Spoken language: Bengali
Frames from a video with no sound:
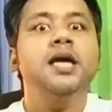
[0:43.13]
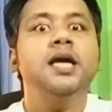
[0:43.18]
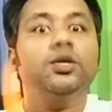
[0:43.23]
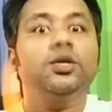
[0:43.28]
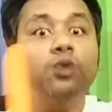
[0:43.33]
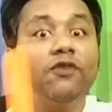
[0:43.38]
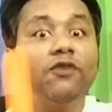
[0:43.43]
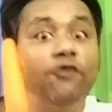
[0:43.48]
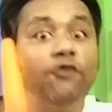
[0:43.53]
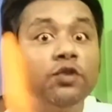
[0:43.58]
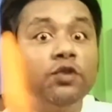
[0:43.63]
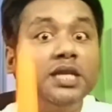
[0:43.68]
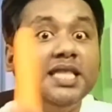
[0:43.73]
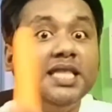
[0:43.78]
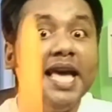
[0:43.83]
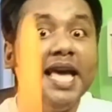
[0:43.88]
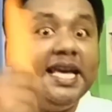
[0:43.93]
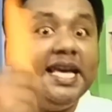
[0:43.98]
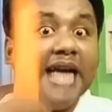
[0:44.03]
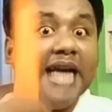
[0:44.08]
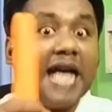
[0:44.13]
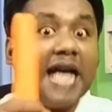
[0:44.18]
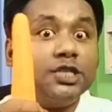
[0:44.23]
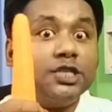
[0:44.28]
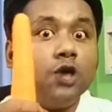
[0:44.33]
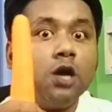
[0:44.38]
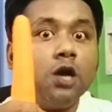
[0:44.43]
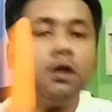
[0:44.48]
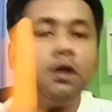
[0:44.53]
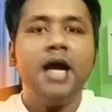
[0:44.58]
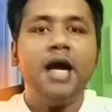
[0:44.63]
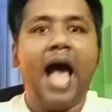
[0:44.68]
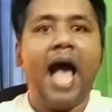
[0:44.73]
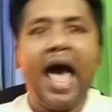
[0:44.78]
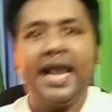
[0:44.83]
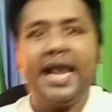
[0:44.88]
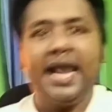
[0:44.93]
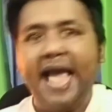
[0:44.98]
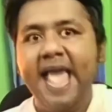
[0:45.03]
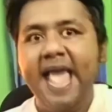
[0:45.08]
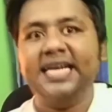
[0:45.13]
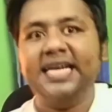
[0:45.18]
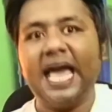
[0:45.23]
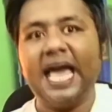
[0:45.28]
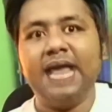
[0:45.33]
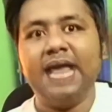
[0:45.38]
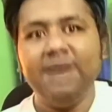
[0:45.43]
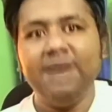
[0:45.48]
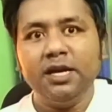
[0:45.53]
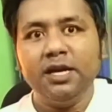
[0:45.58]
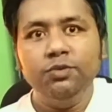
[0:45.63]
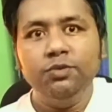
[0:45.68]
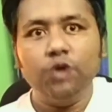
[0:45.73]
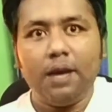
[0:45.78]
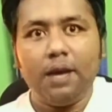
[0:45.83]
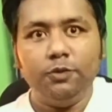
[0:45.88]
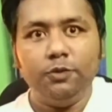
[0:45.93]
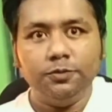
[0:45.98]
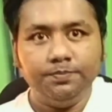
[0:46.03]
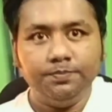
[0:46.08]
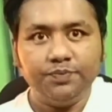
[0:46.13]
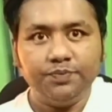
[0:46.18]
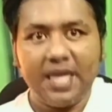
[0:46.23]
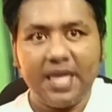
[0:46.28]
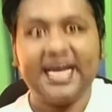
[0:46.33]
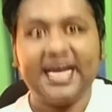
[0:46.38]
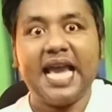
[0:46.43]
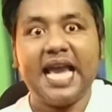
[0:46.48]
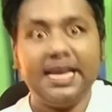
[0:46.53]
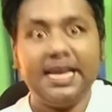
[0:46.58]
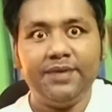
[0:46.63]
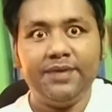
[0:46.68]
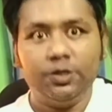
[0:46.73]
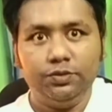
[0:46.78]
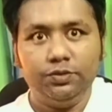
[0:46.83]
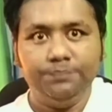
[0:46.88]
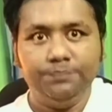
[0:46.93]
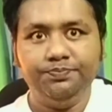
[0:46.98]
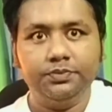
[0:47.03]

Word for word: তোর ফোন দিয়ে দিয়া এই গাজর আর এই কালাবেগুন ঢুকামো এই বেগুন